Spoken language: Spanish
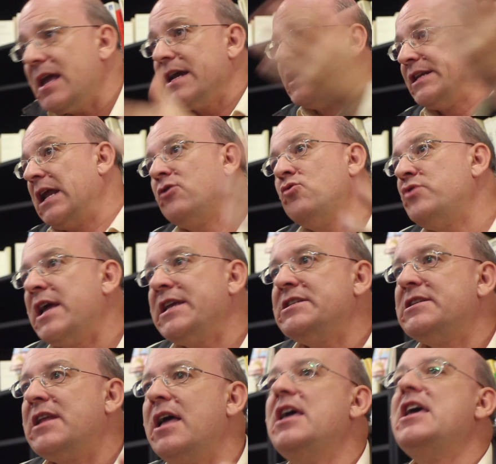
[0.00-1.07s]
en alguna
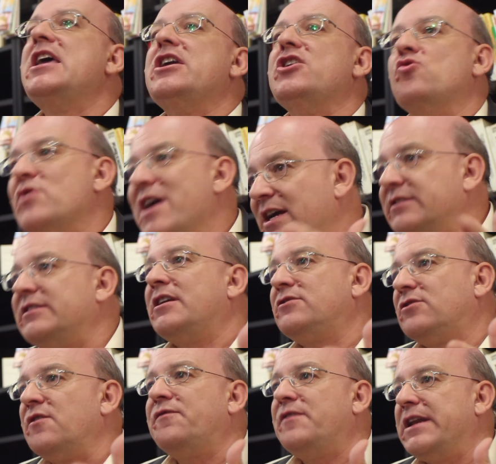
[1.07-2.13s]
isla y una
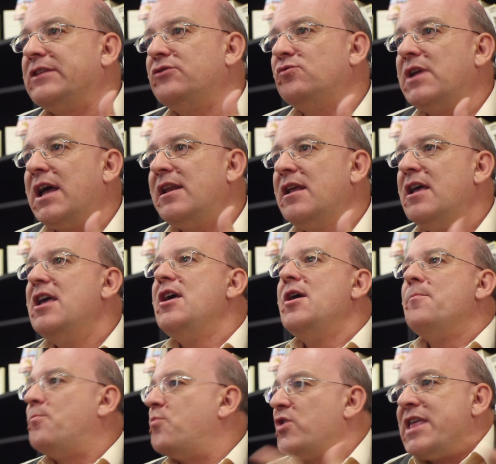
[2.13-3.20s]
catástrofe natural
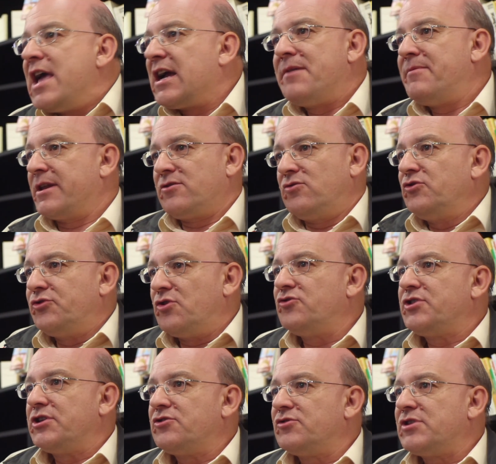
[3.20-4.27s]
puede acabar con
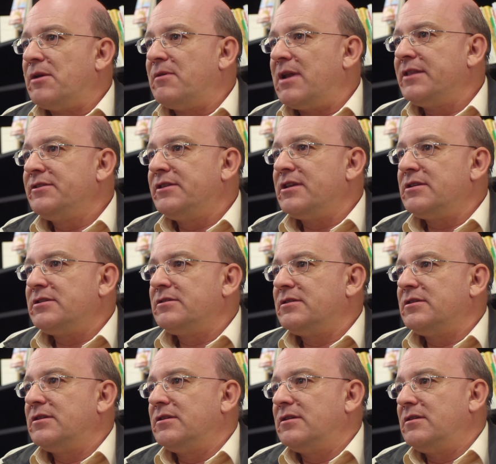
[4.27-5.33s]
todos esos hablantes,
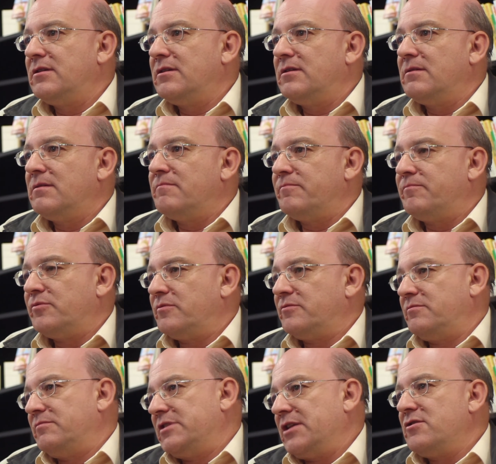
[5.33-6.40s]
eh,
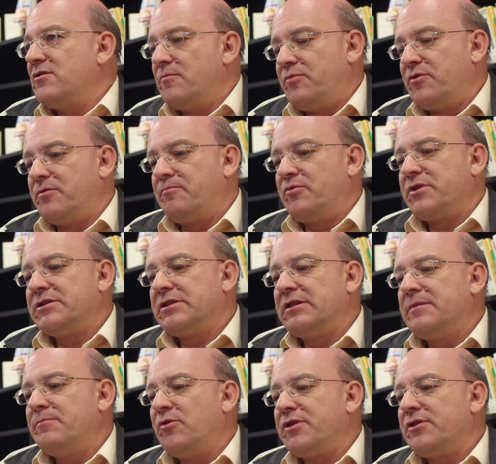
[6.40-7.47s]
ya digo, por, este
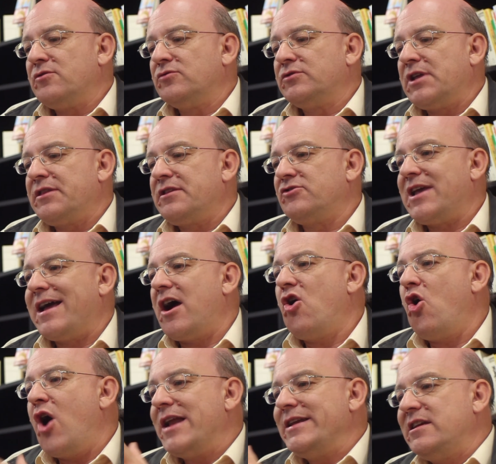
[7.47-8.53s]
tipo de circunstancias. O sea,
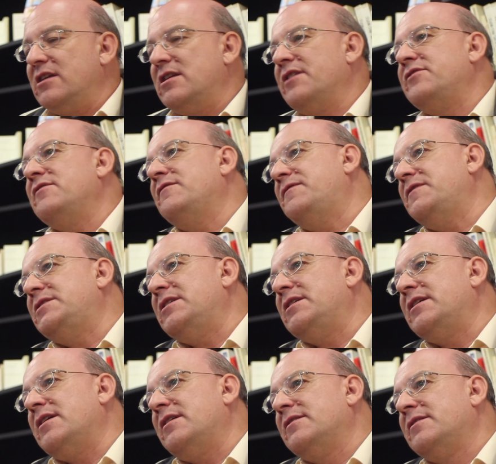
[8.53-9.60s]
o aniquilación
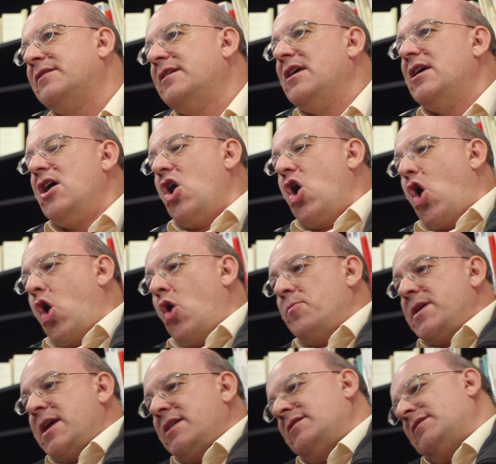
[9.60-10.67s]
física o
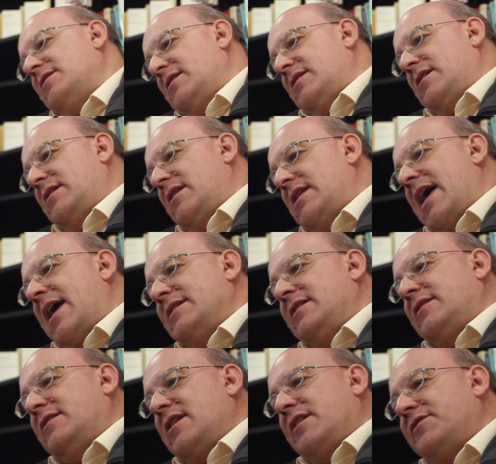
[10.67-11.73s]
bien eh, la
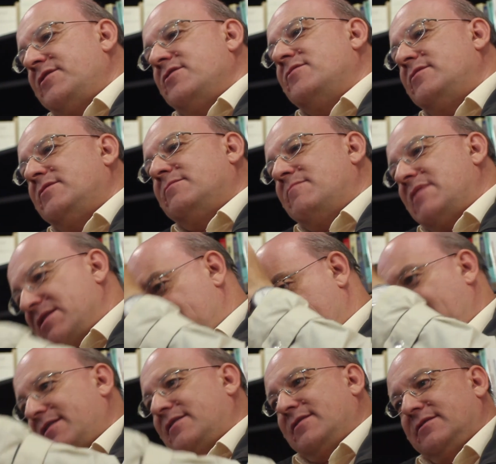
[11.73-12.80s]
aniquilación
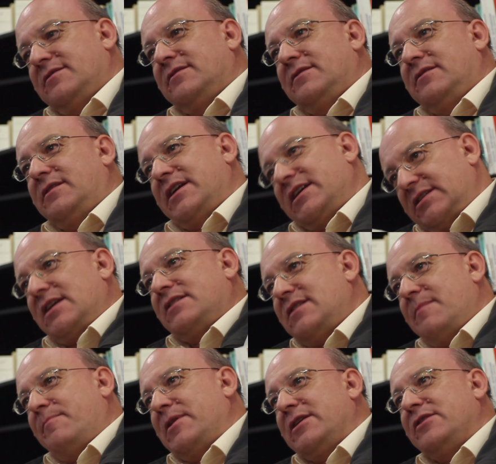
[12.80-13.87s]
mental, que esa es
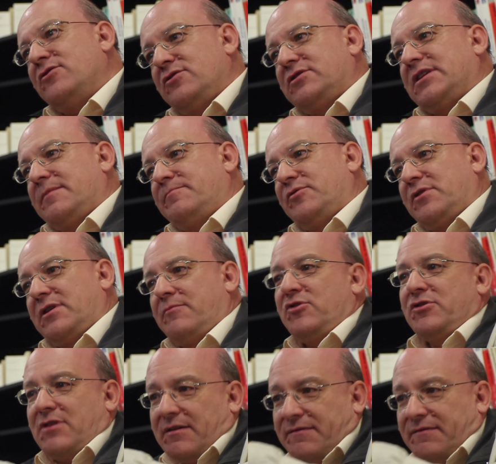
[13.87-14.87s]
la peligrosa, porque bueno, la